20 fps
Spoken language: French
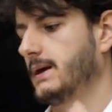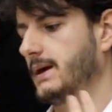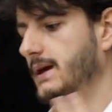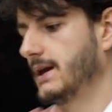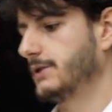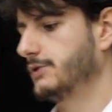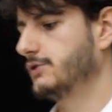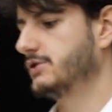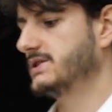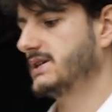Et
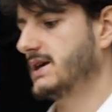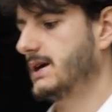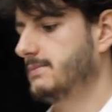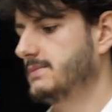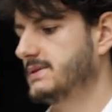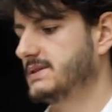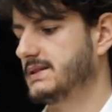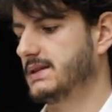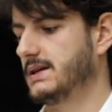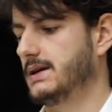la
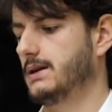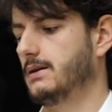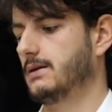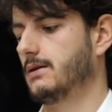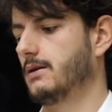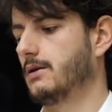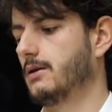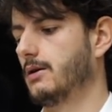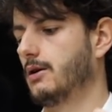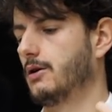deuxième, c'est
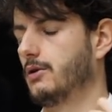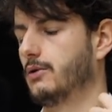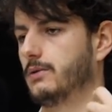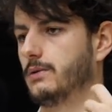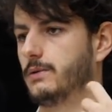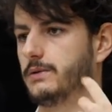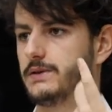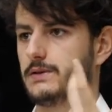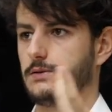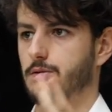euh,
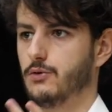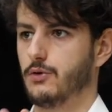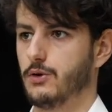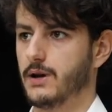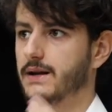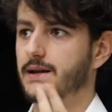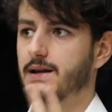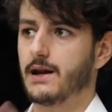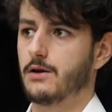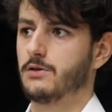le
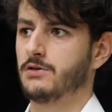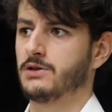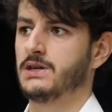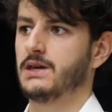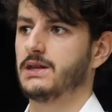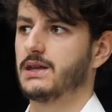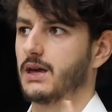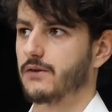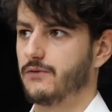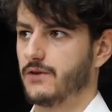lag
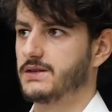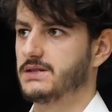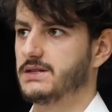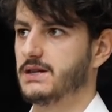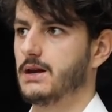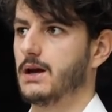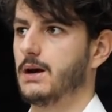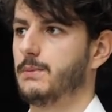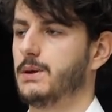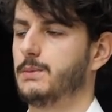qui est très
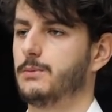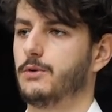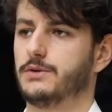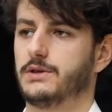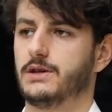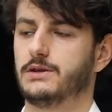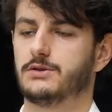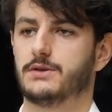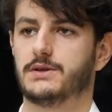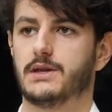facile à
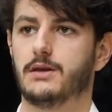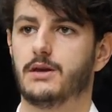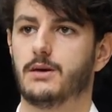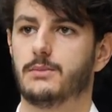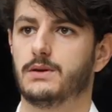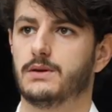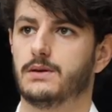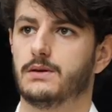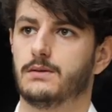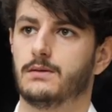implémenter sur
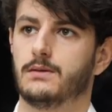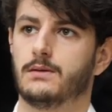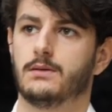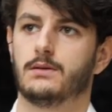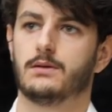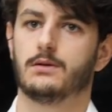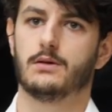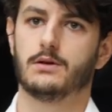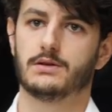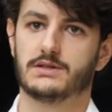Tendermint,
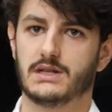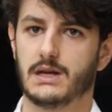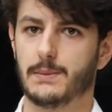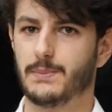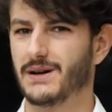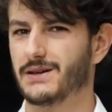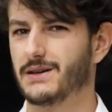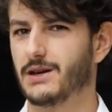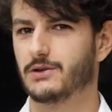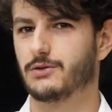euh, ce qui n'est
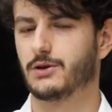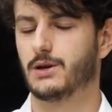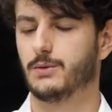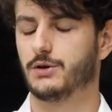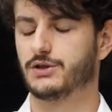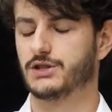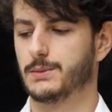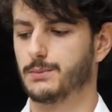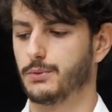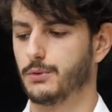pas le cas sur les
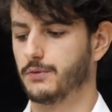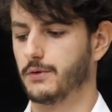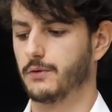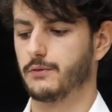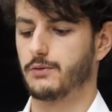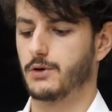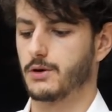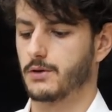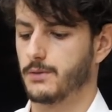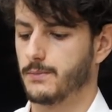blockchains proof
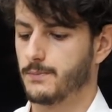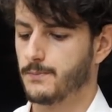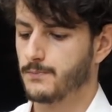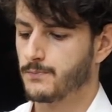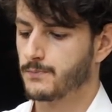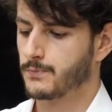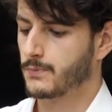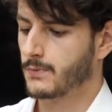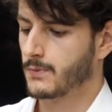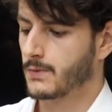of
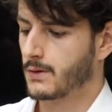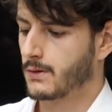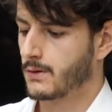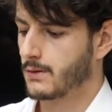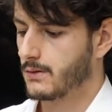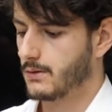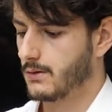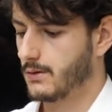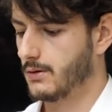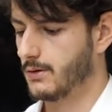
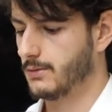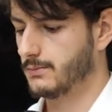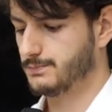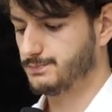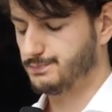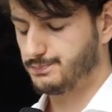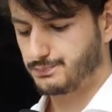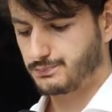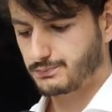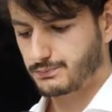work.
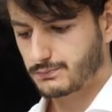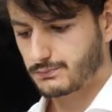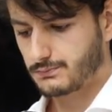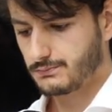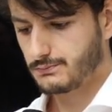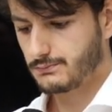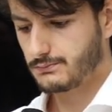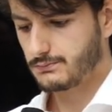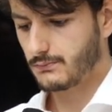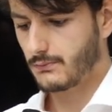
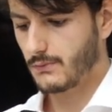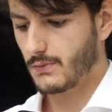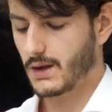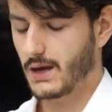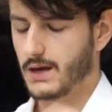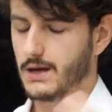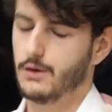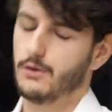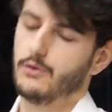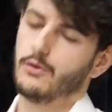
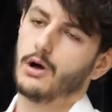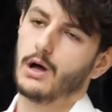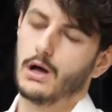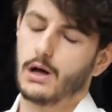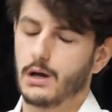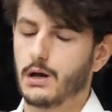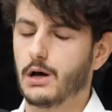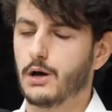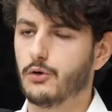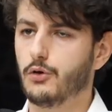et
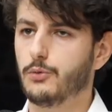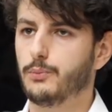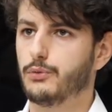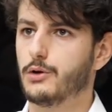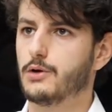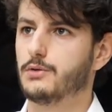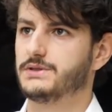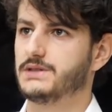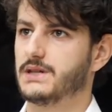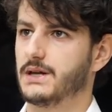un, autre
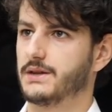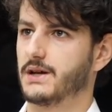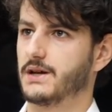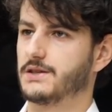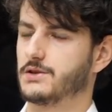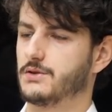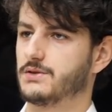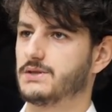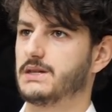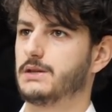point aussi
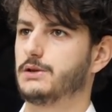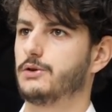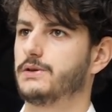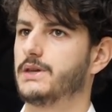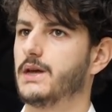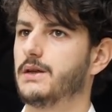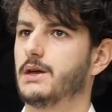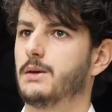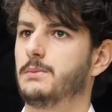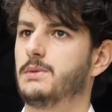intéressant, c'est que
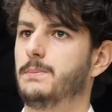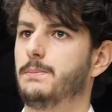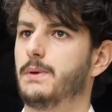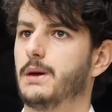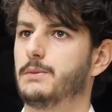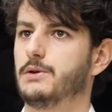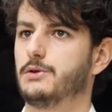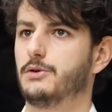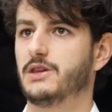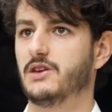Tendermint
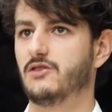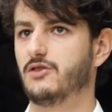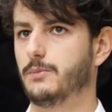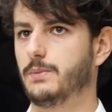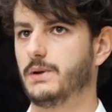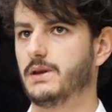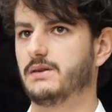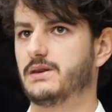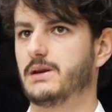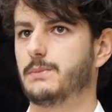permet de
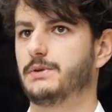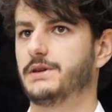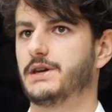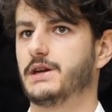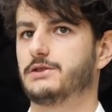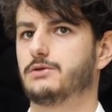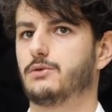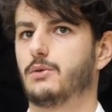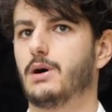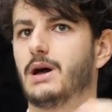développer des
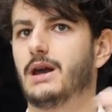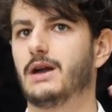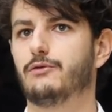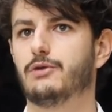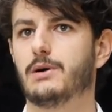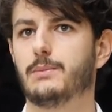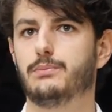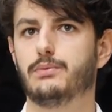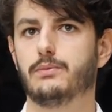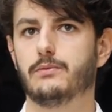applications à la
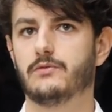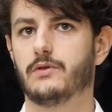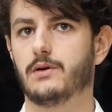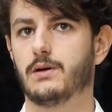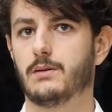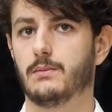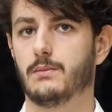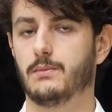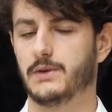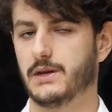fois,
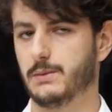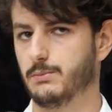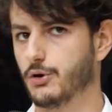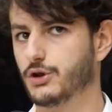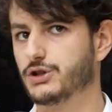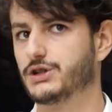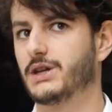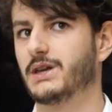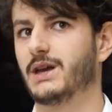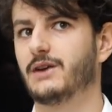enfin, des
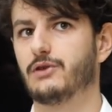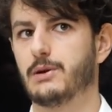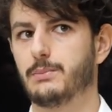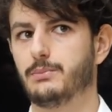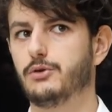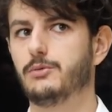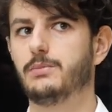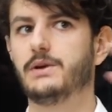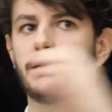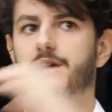blockchains à la fois
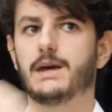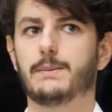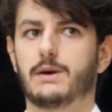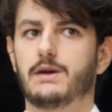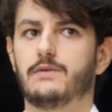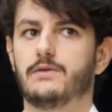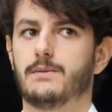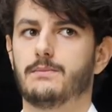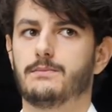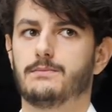publiques et
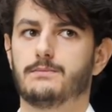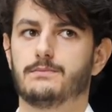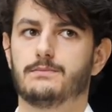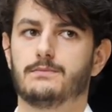privées.